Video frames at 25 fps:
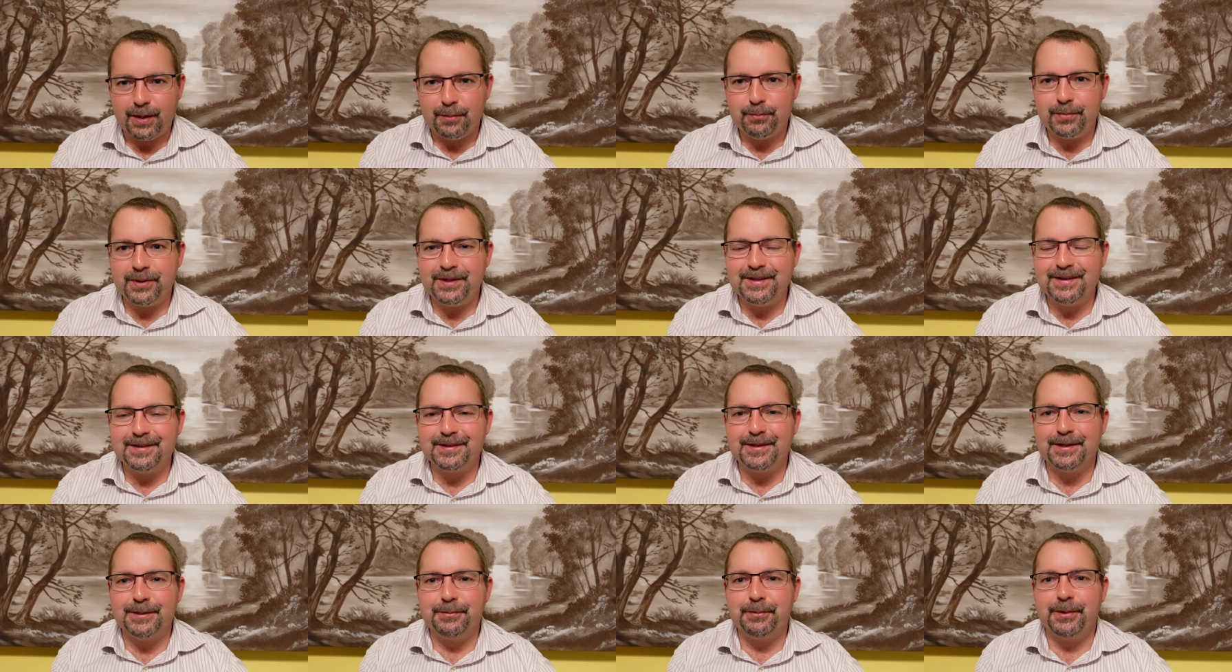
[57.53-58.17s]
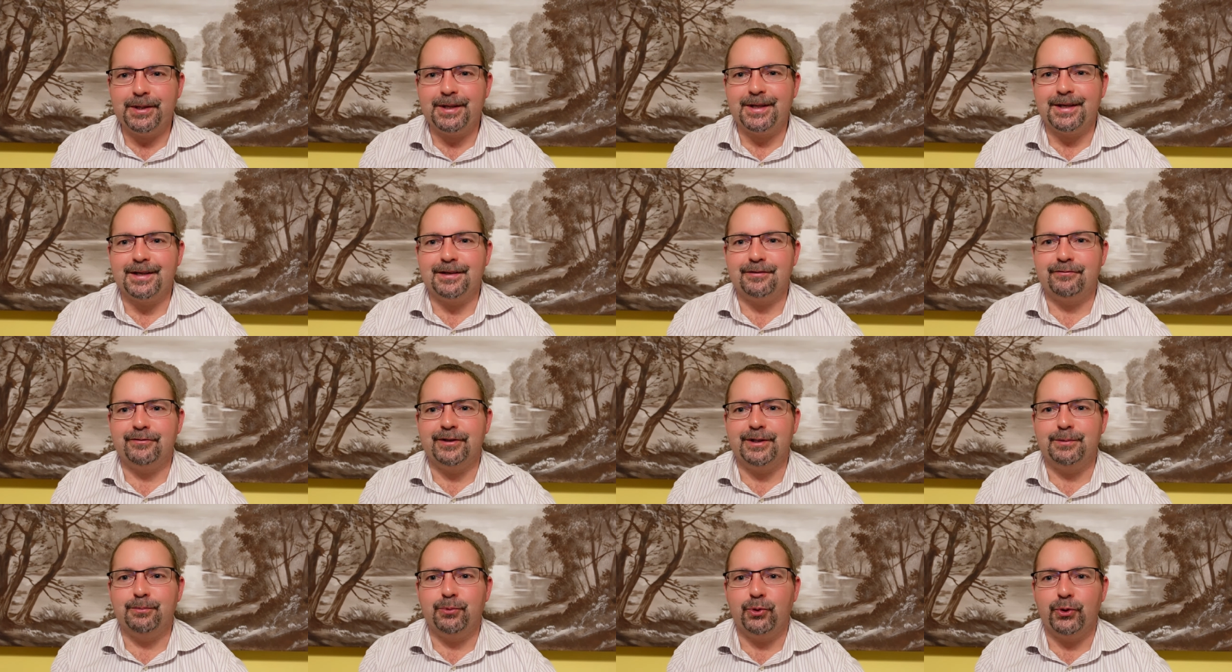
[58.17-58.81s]
bin ich da immer in recht
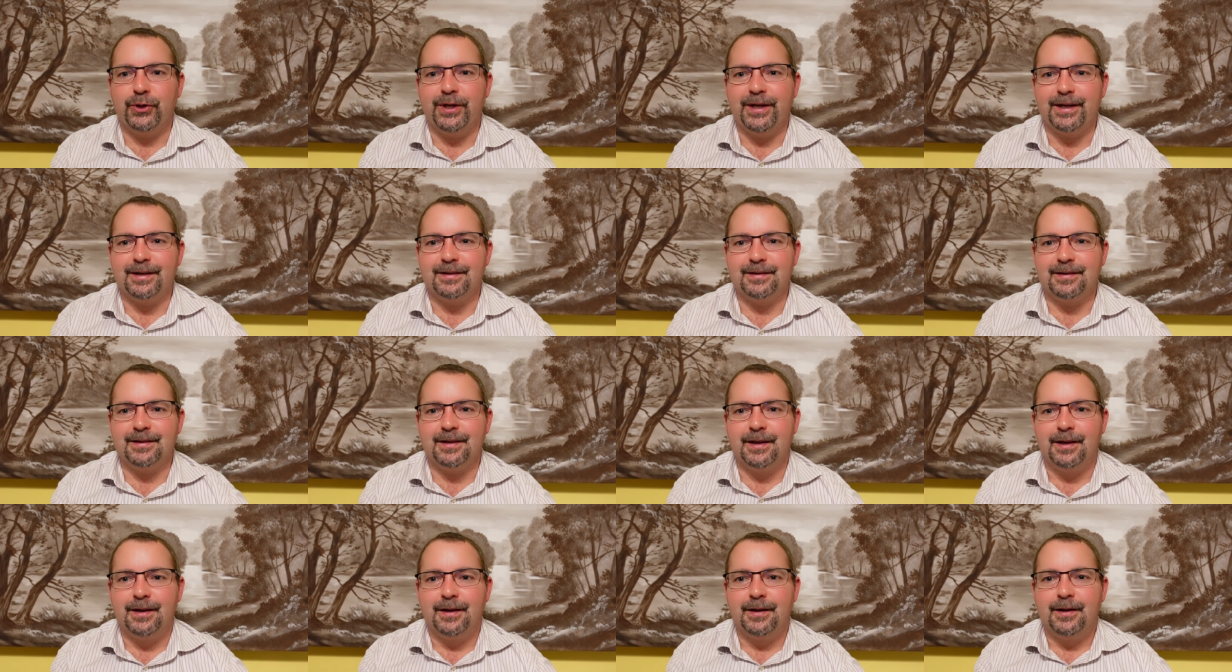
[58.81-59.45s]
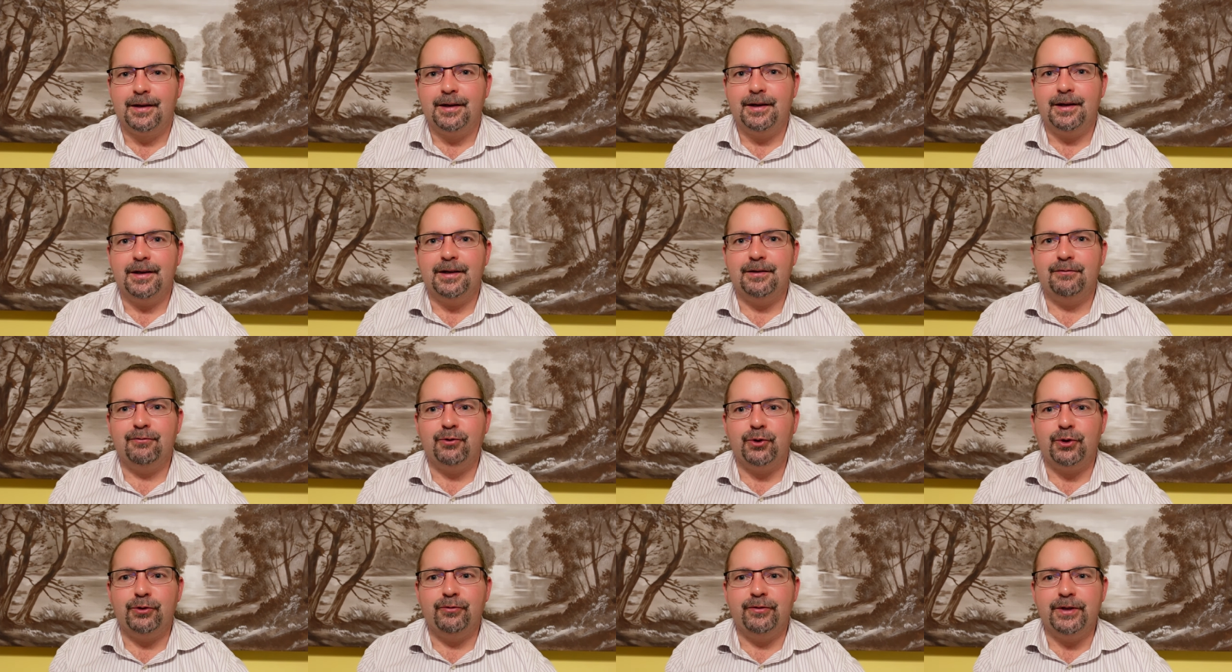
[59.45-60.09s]
vielen Projekten
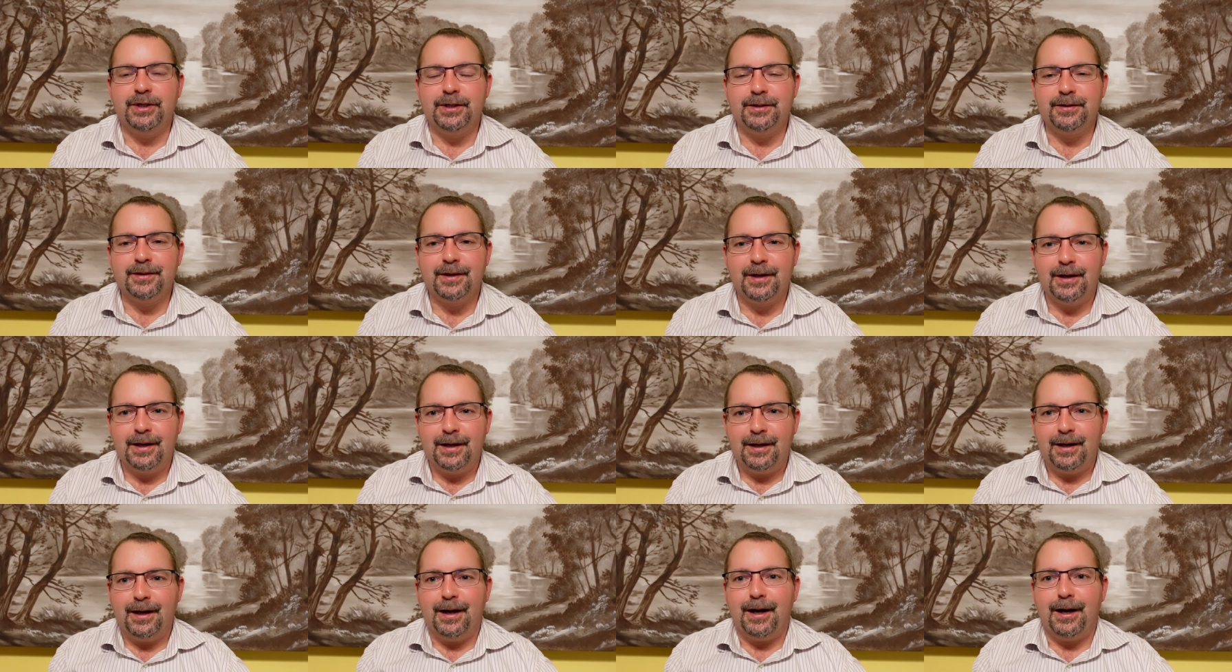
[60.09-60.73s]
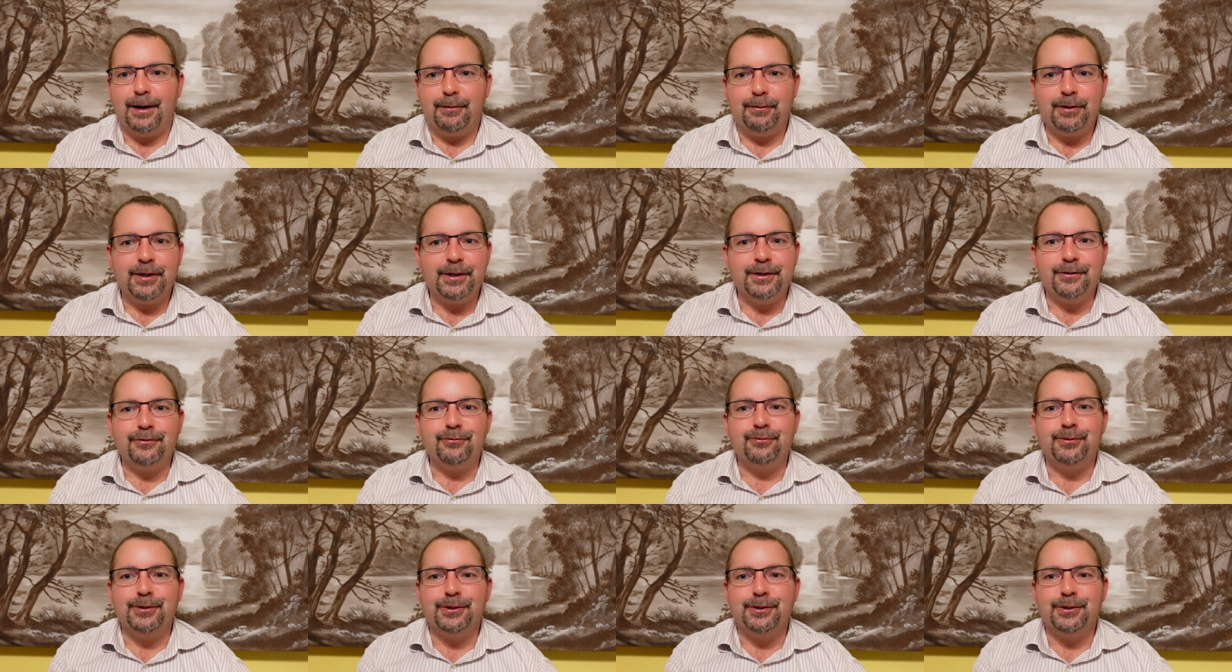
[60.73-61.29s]
involviert. Aber es